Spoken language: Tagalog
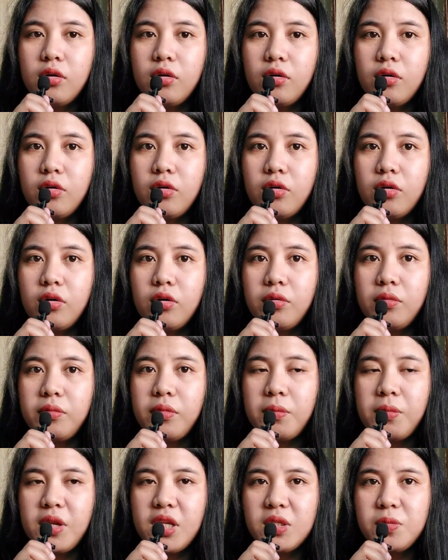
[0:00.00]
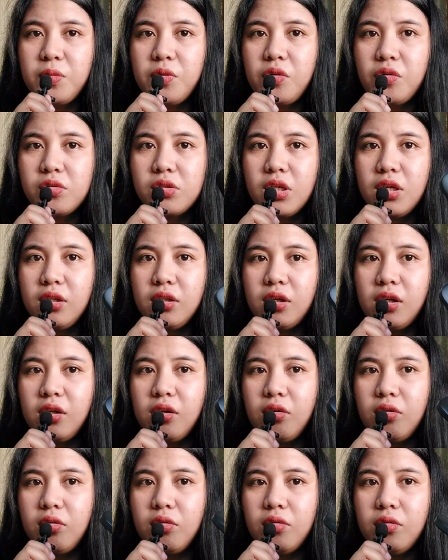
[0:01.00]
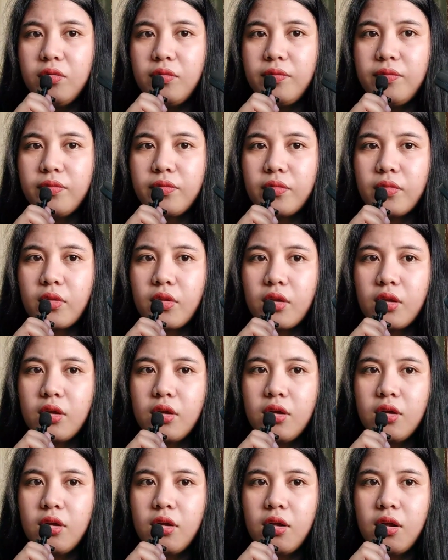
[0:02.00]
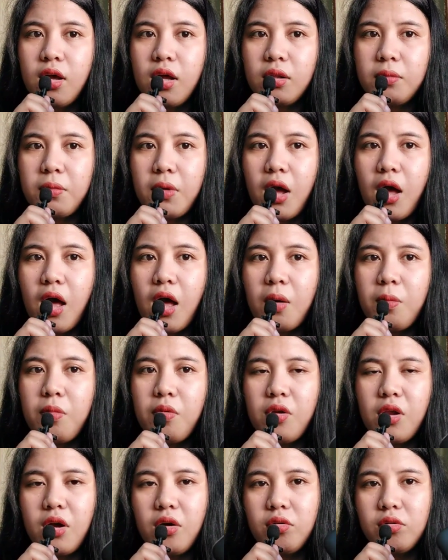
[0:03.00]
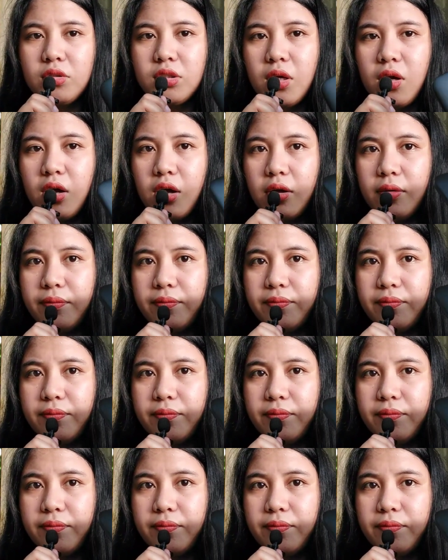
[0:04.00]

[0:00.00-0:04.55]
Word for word: or mabilis po yung signal ko at makahabol ako sa